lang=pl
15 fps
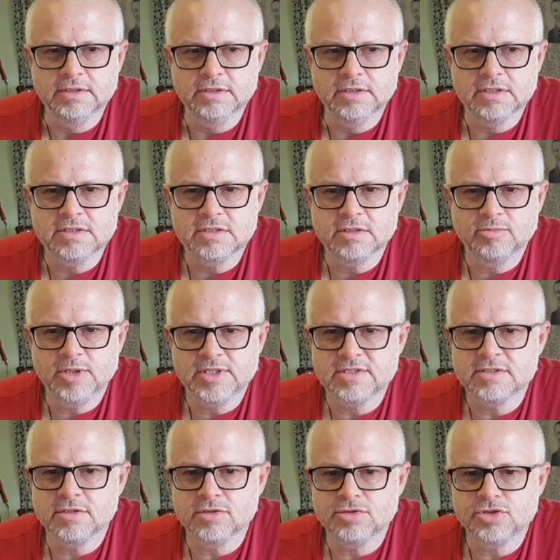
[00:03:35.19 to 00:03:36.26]
Jest to
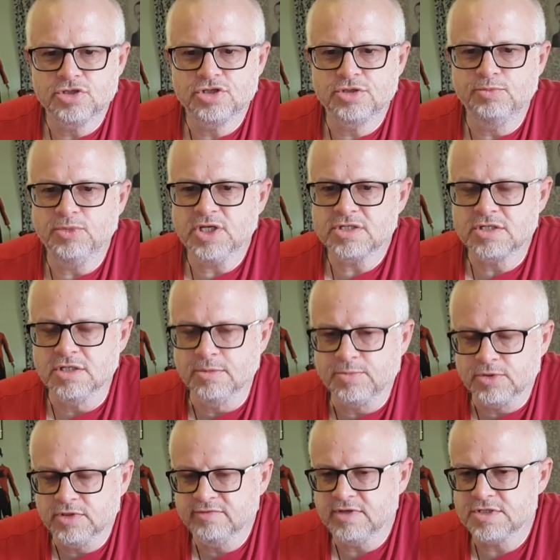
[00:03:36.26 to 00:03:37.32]
bardzo śmieszne,
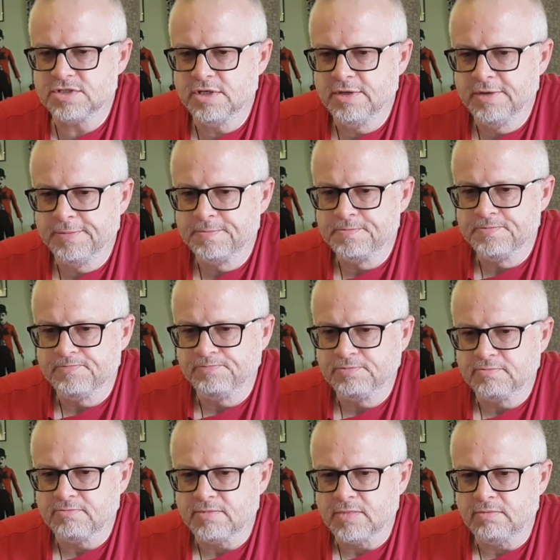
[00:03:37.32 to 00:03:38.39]
ponieważ
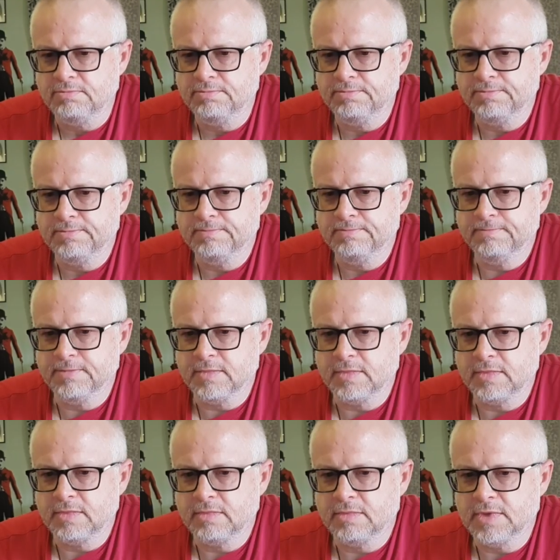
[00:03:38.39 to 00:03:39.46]
mm,
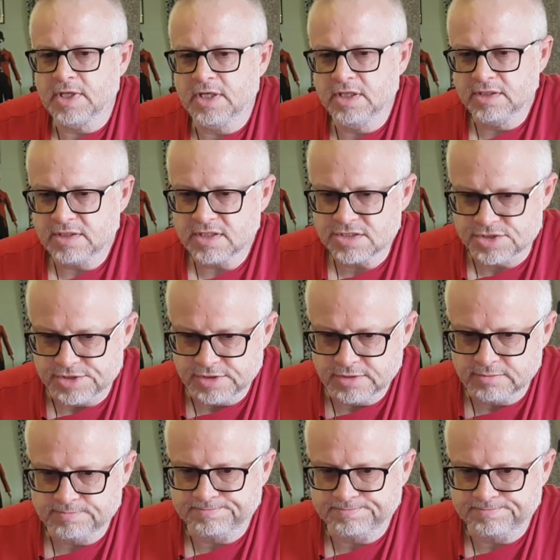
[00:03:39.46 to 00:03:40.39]
hejterzy